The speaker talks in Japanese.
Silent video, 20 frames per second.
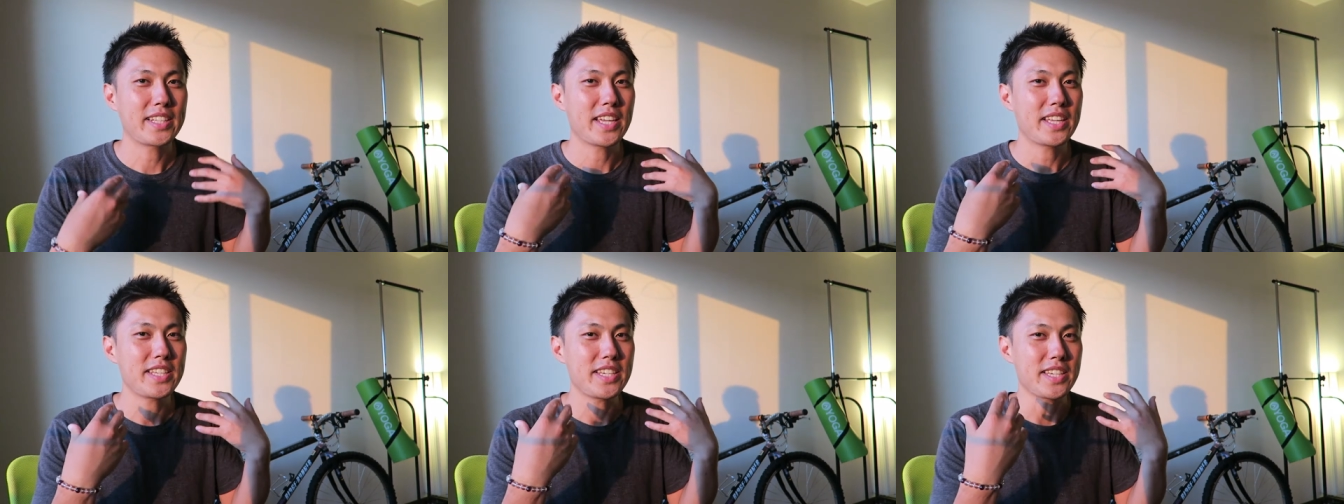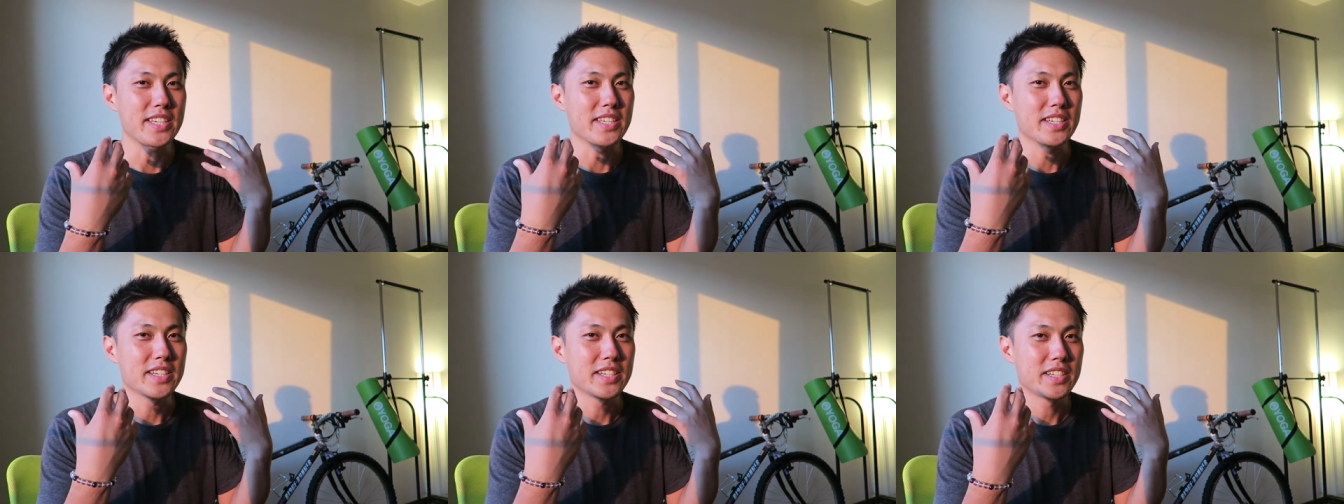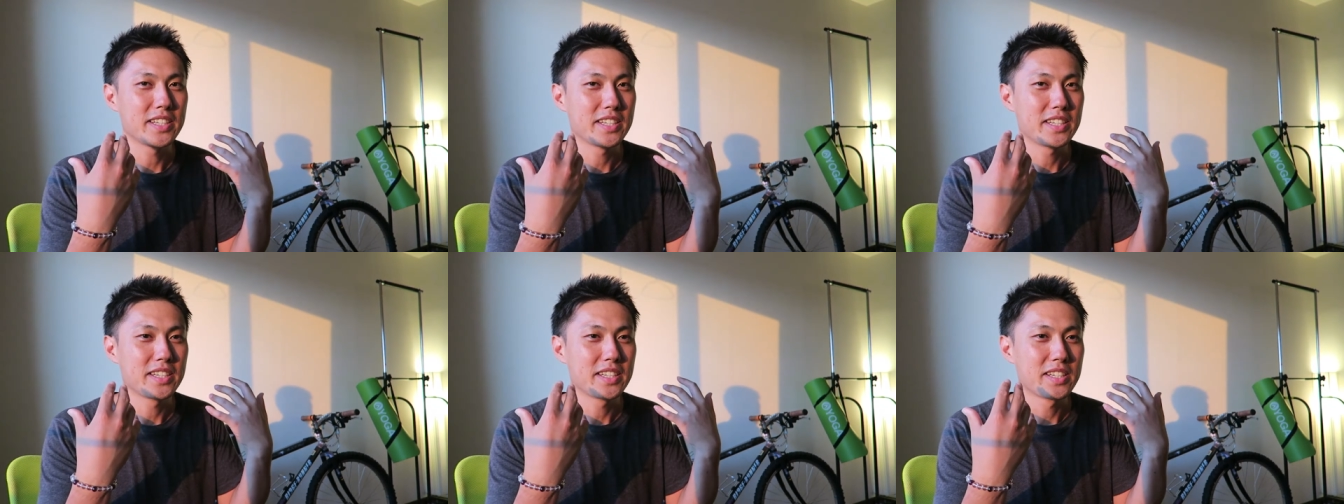手に
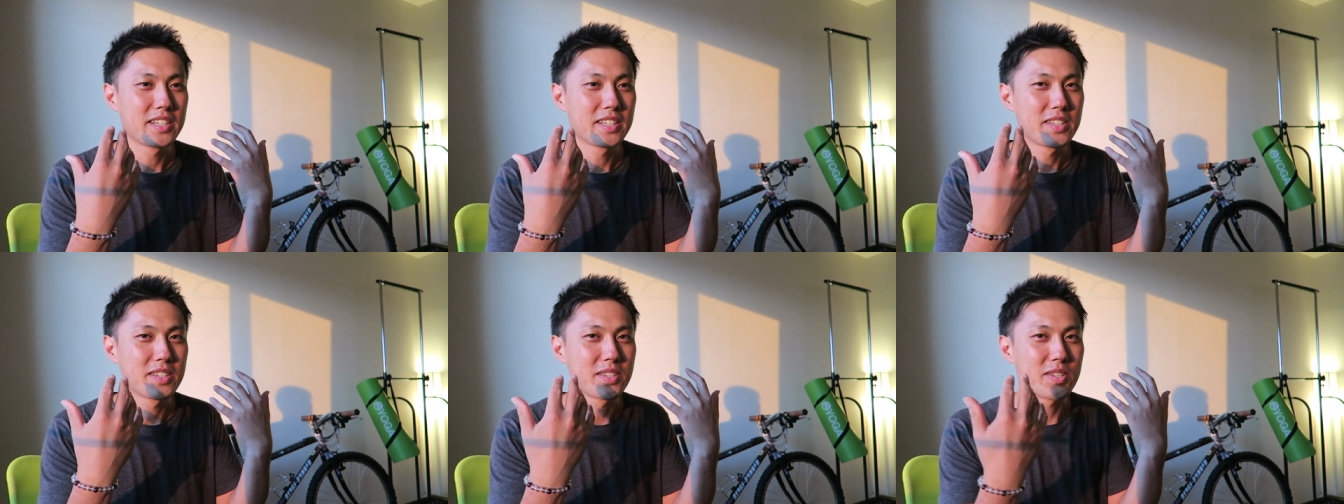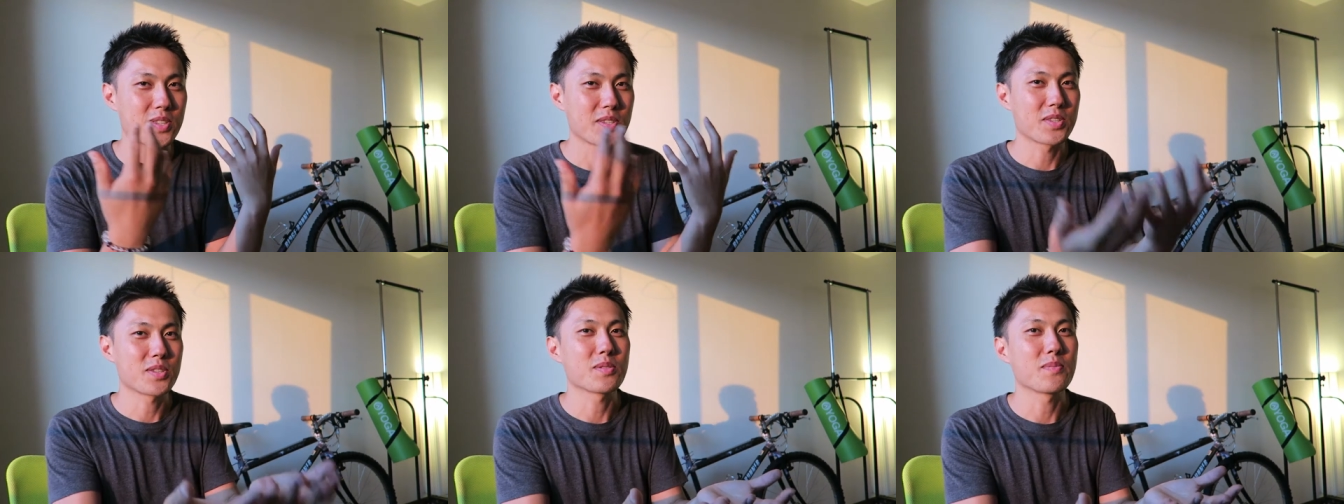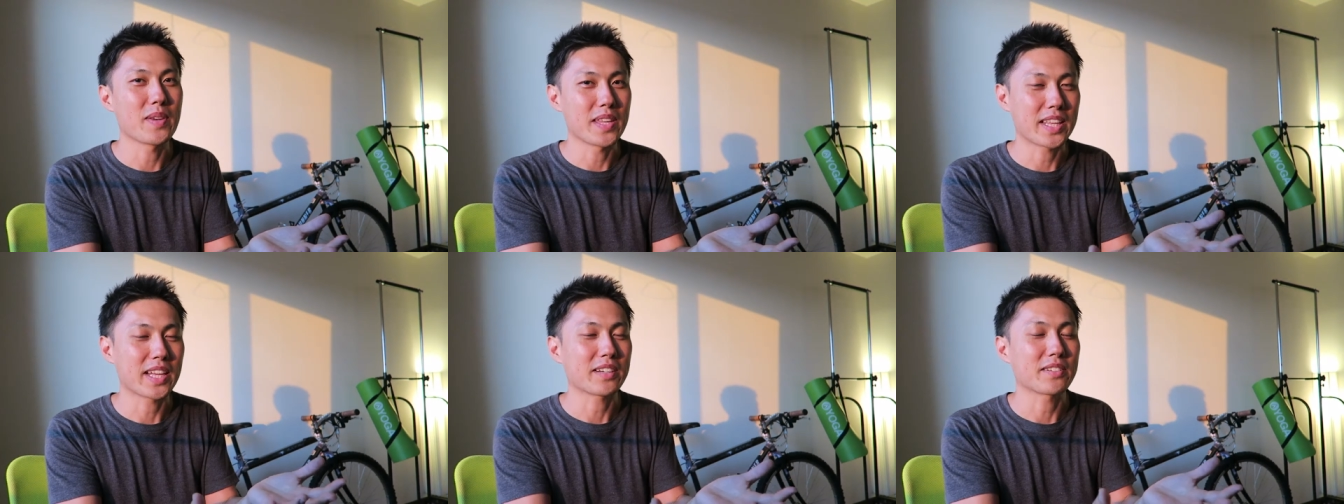
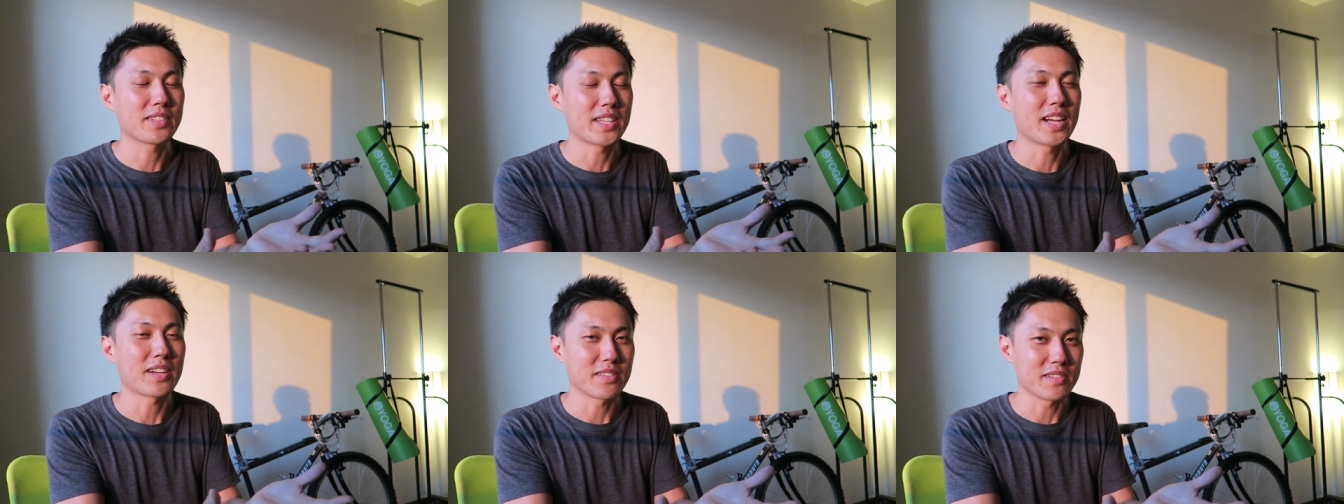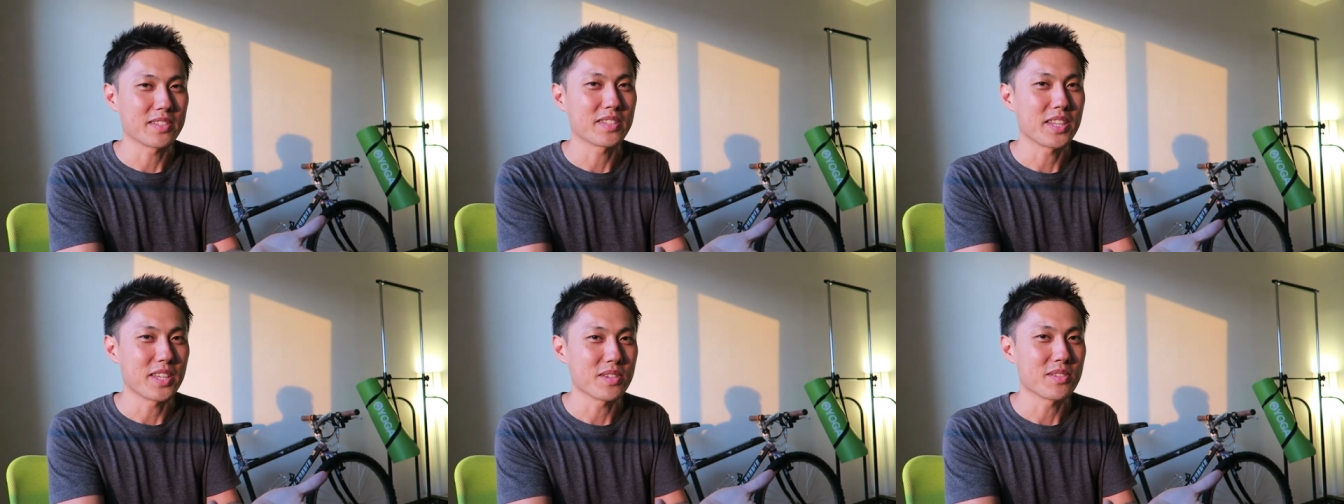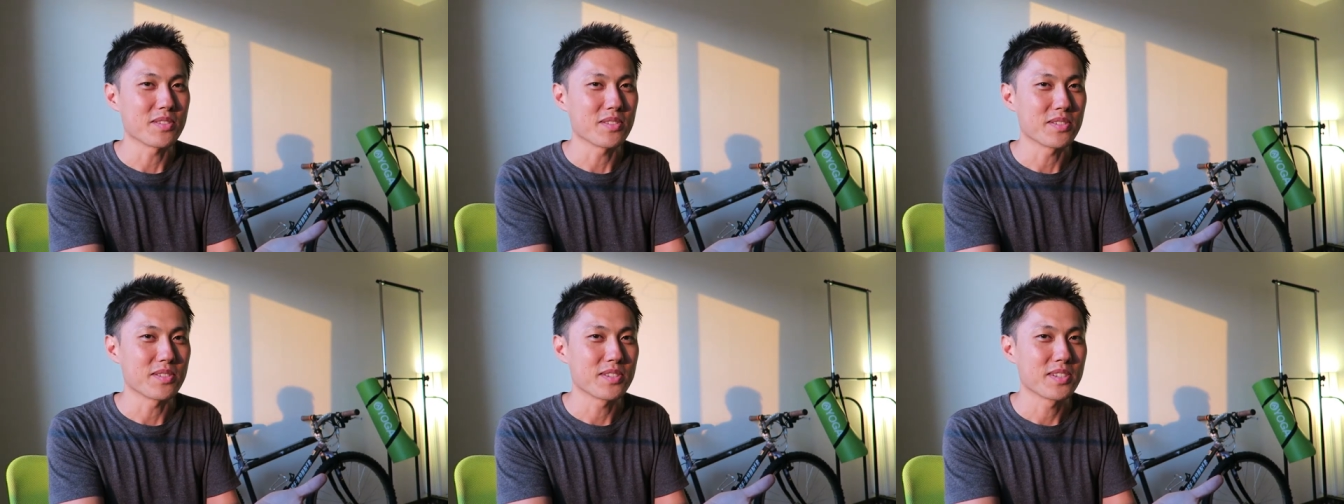進めたくなるって
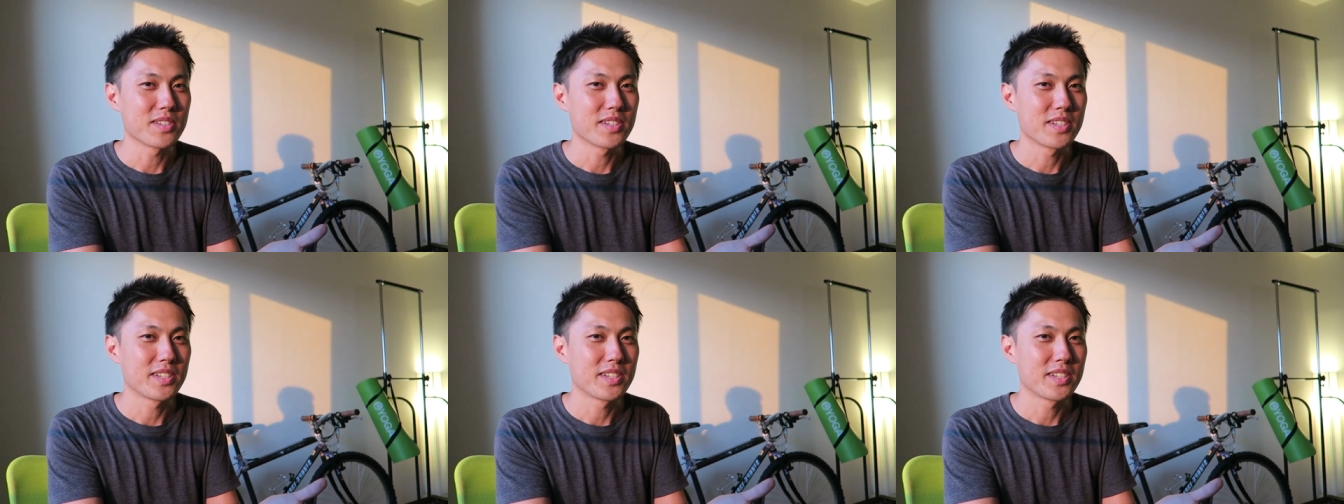いう。